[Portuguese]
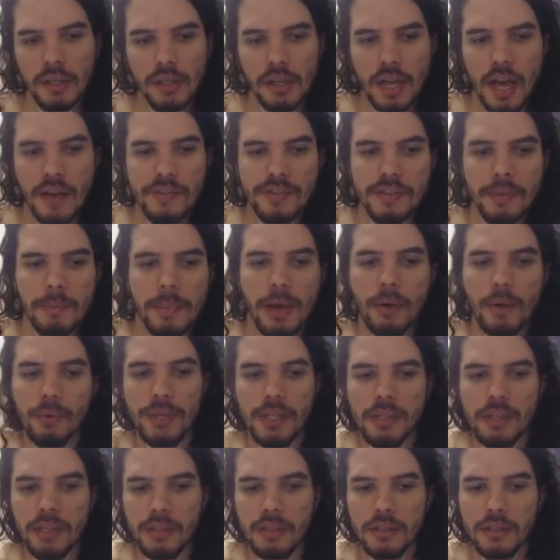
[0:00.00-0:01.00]
aí você pega
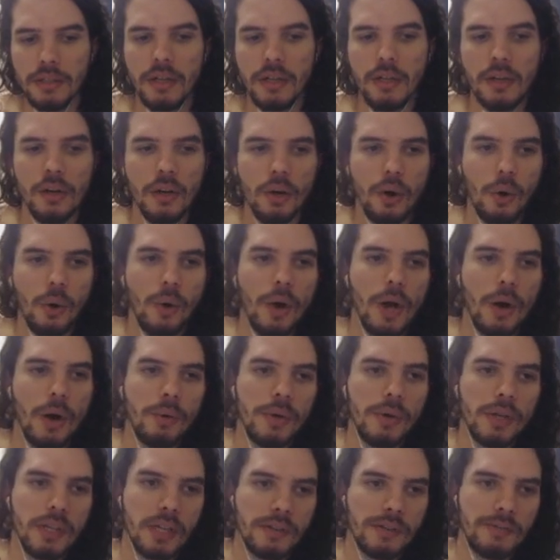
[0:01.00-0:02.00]
o item, ou é
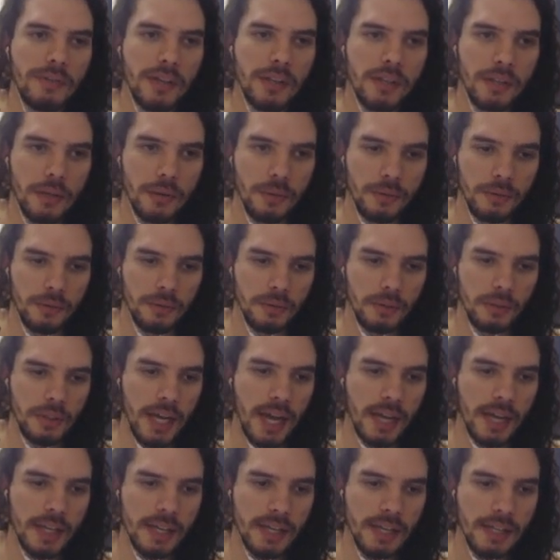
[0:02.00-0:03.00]
um item que vendeu.
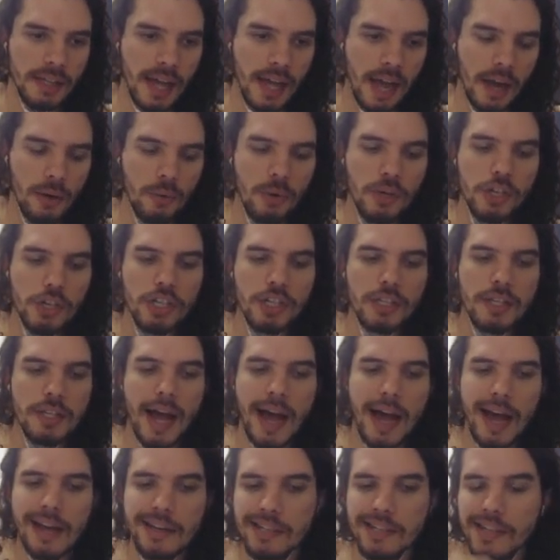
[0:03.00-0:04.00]
E aqui está a
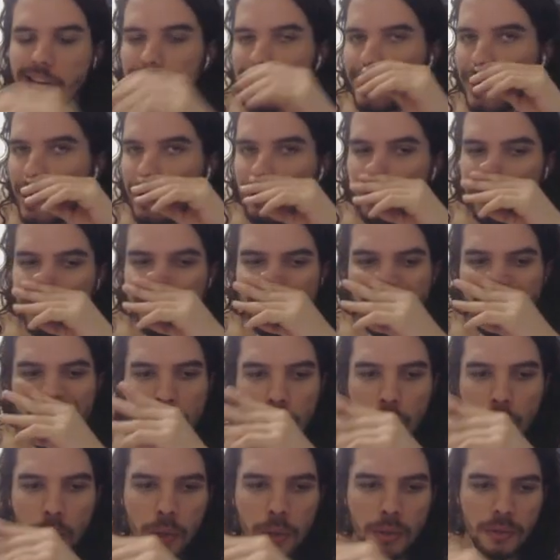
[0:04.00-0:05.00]
quantidade de AD que você
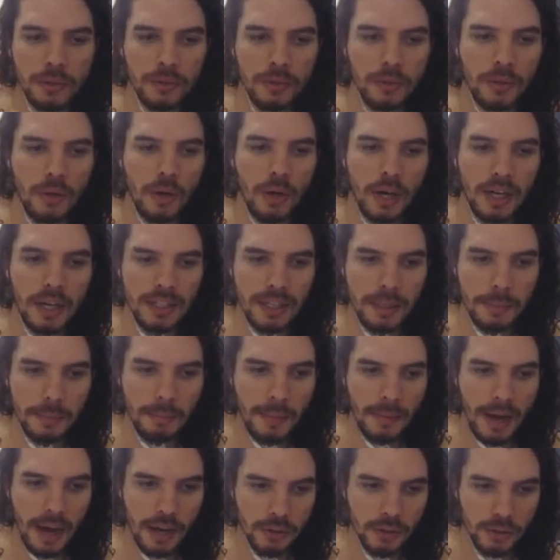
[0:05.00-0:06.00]
ganhou. Ó, aqui
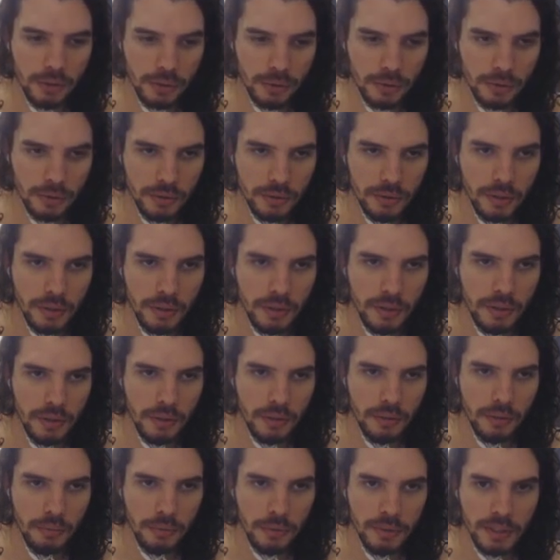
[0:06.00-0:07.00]
embaixo.
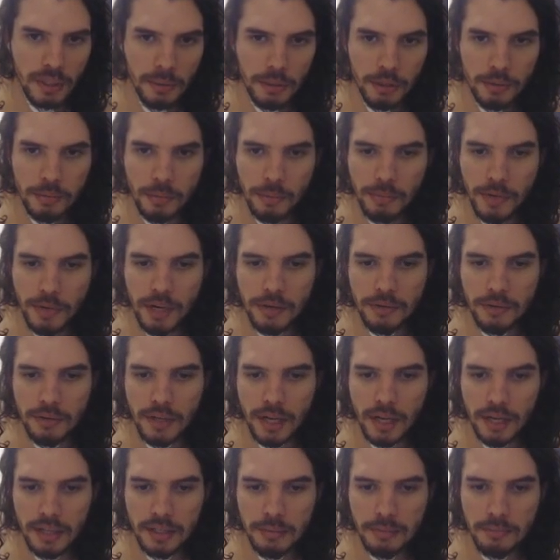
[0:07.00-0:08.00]
Vou botar mais pro meio.
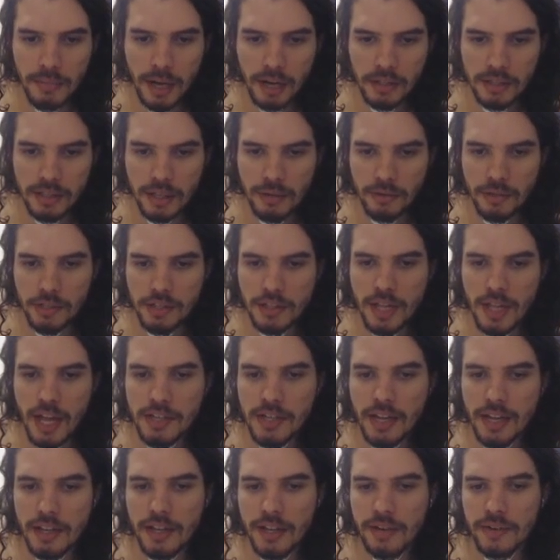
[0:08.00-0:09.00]
Aqui embaixo está a
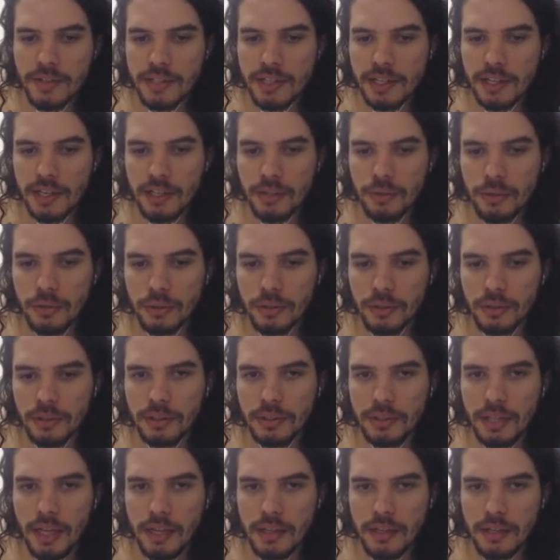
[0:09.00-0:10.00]
quantidade de AD que você ganhou.
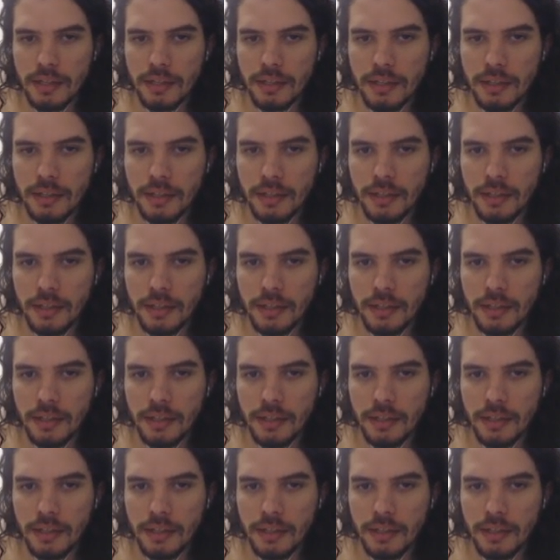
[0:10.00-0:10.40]
Take.